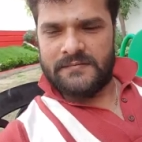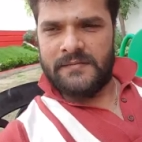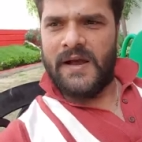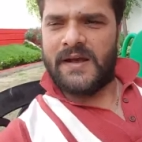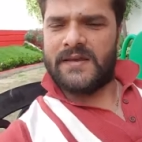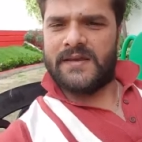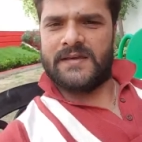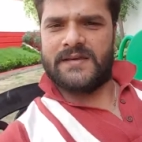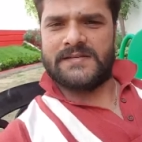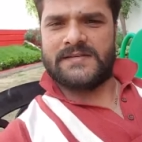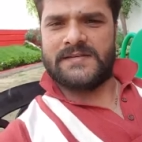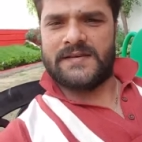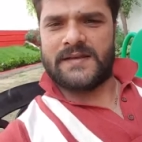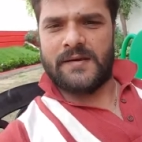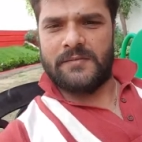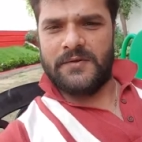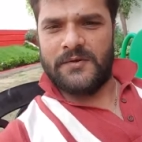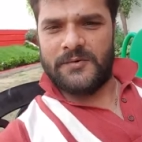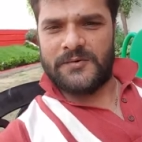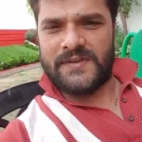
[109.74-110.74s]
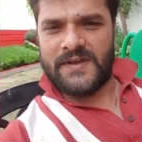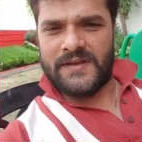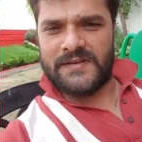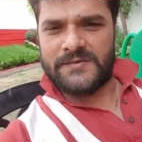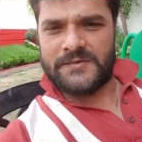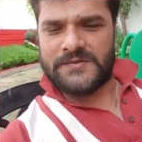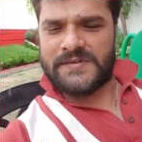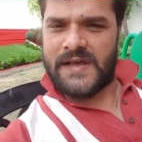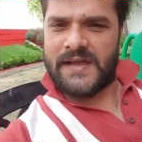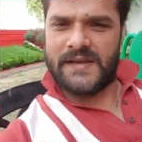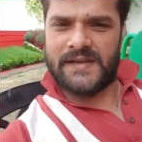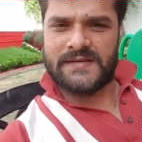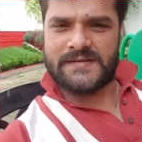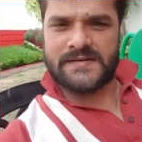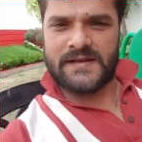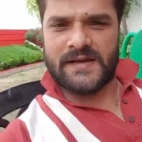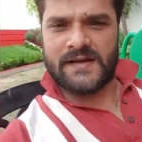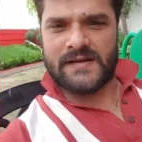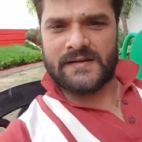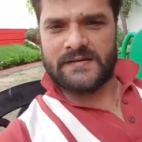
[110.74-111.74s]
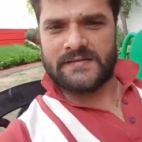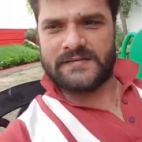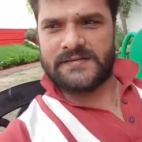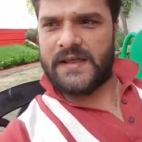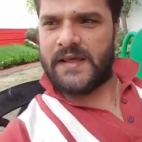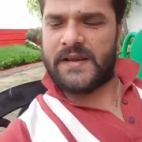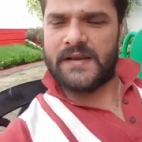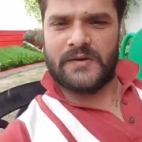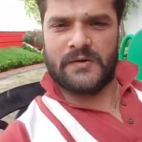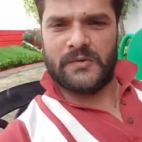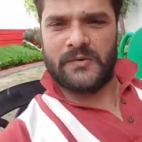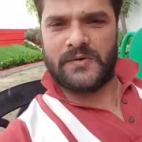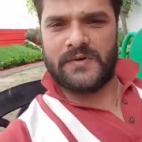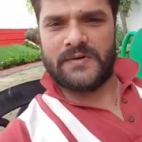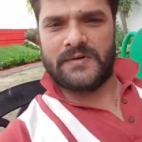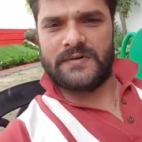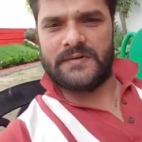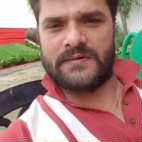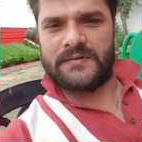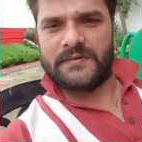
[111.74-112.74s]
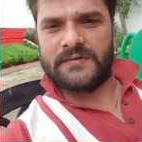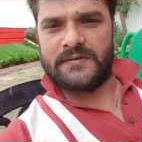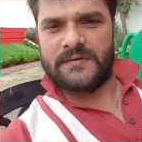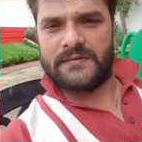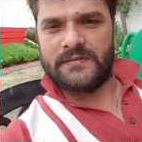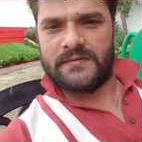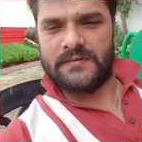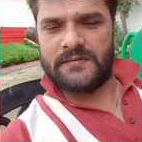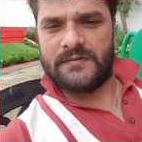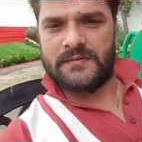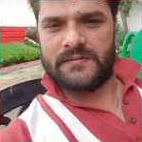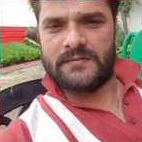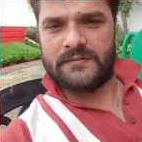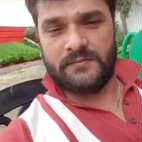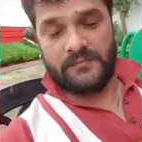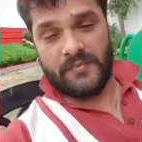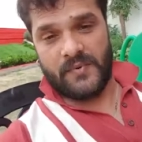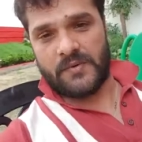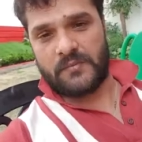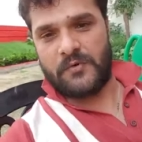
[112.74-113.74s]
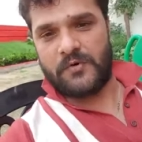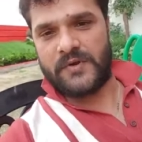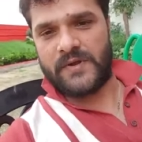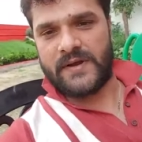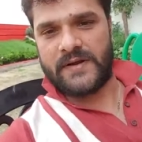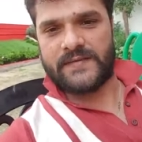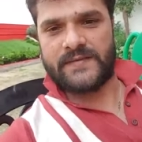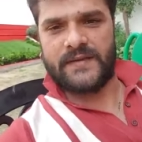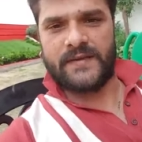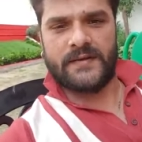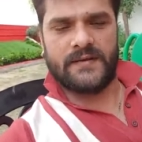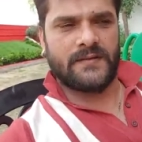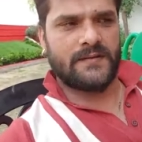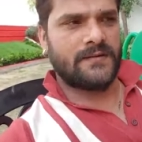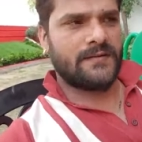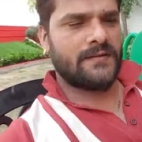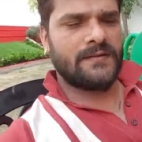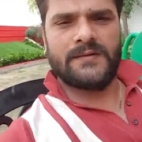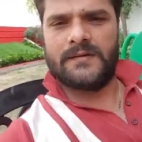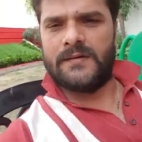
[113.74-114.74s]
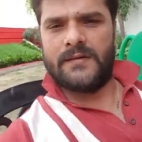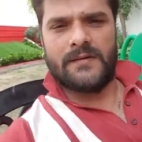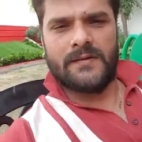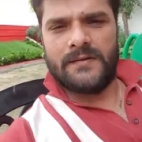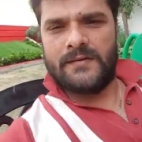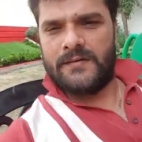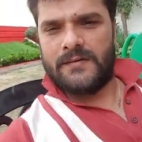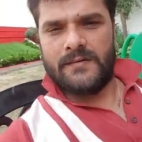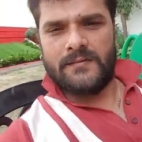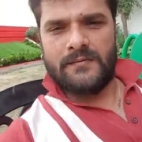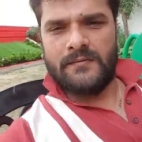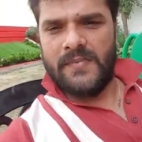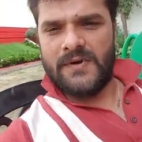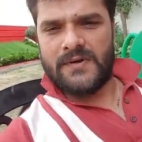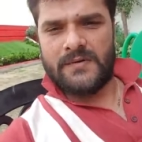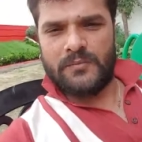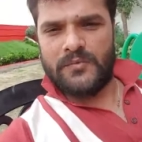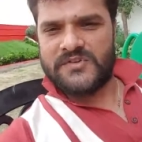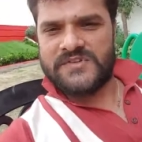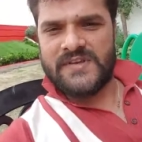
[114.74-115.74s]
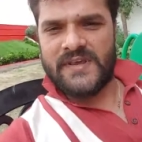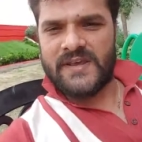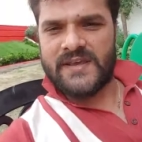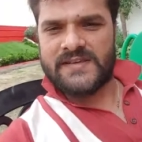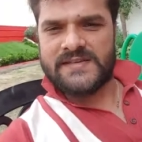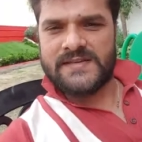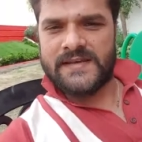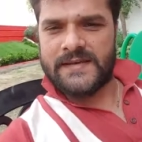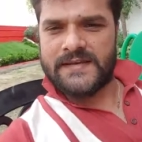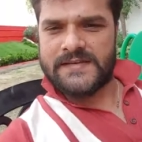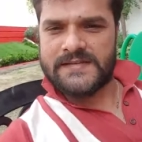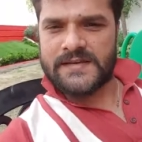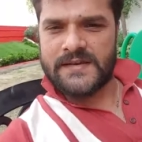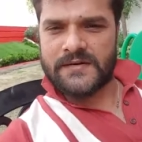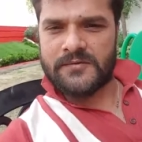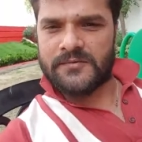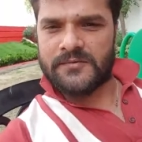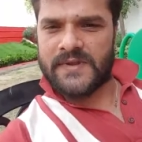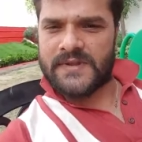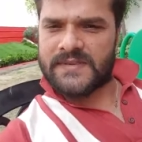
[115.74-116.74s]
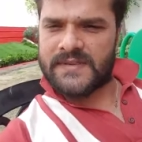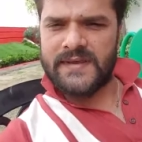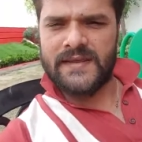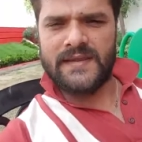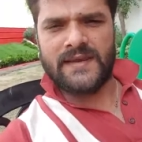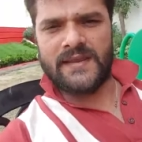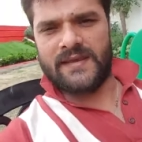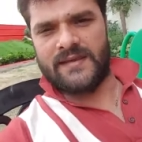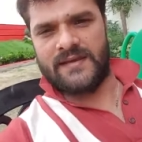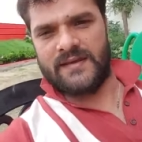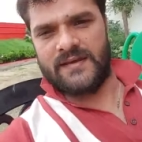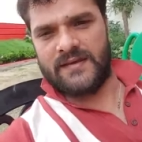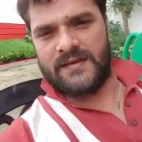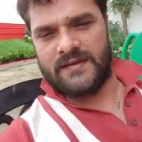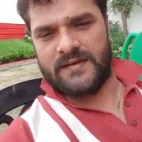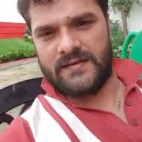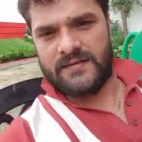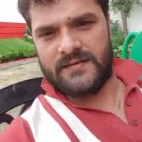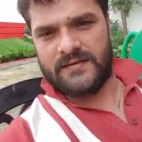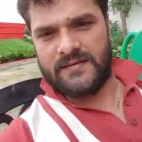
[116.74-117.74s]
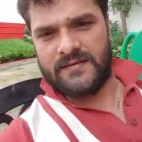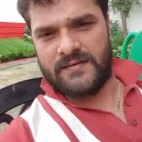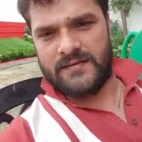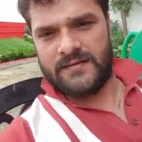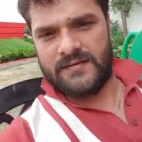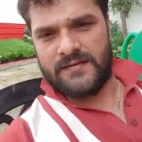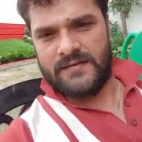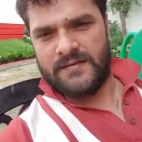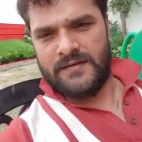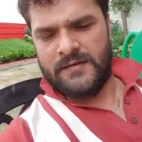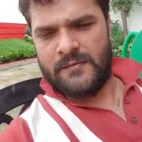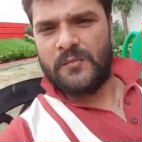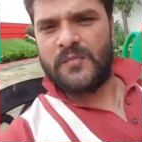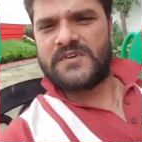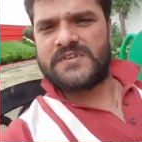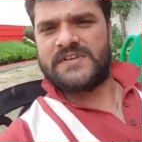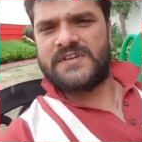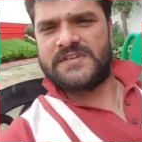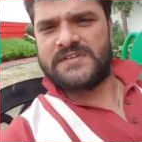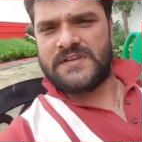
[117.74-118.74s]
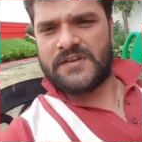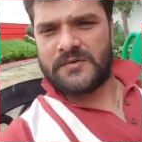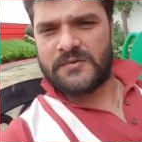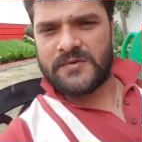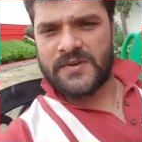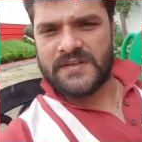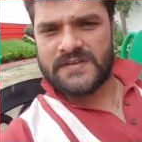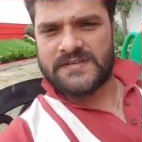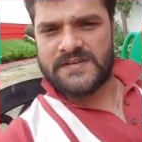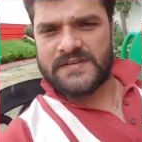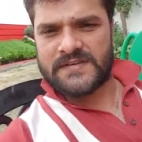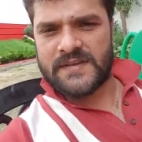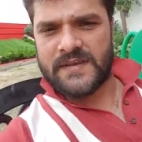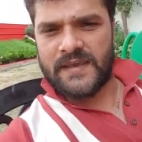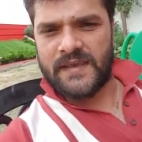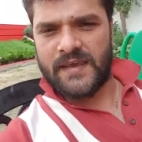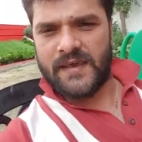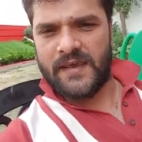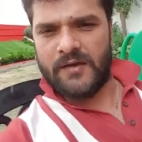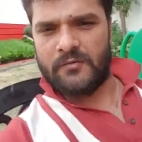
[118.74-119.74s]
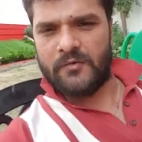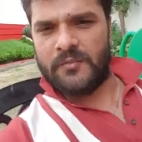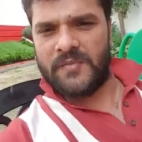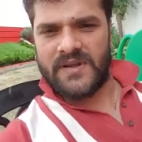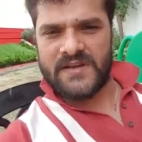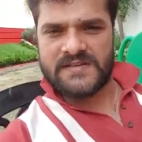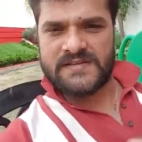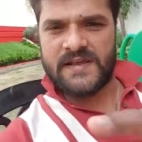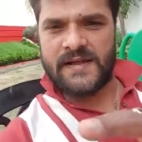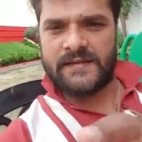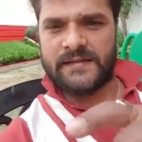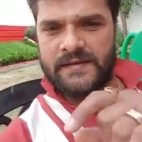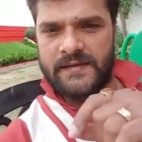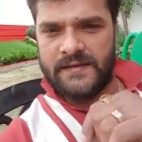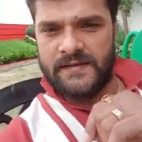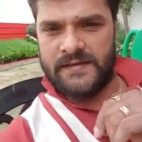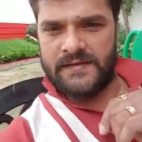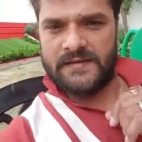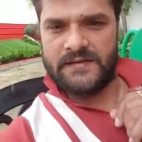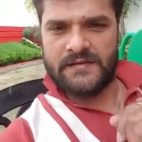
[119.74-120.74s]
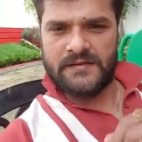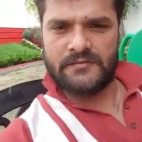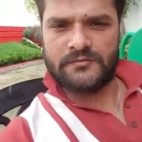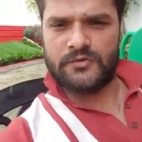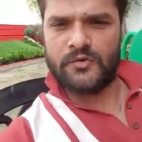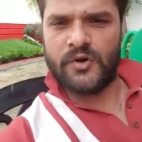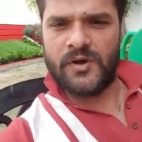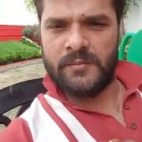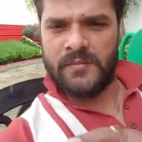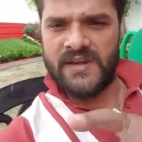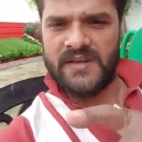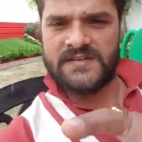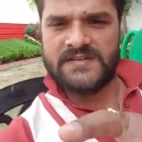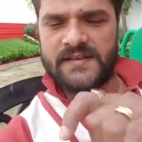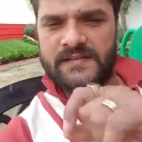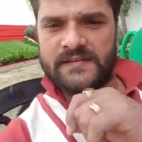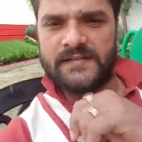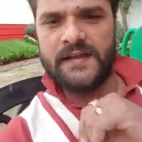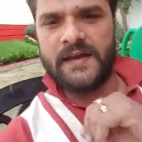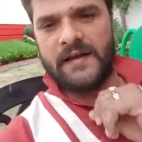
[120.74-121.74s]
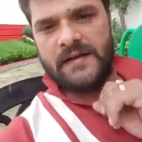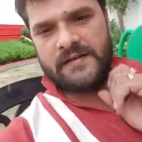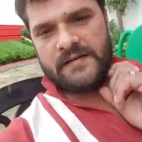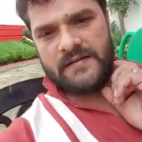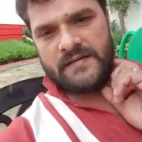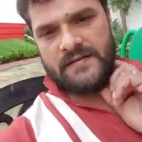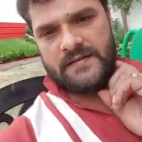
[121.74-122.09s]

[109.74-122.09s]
बाकी किसी का भी होता है तो सारे स्टार सारे लोग प्रमोट करते हैं बट मुझे किसी की ज़रूरत ही नहीं है मुझे ज़रूरत जिसकी है वो मेरे साथ है वो है मेरी जनता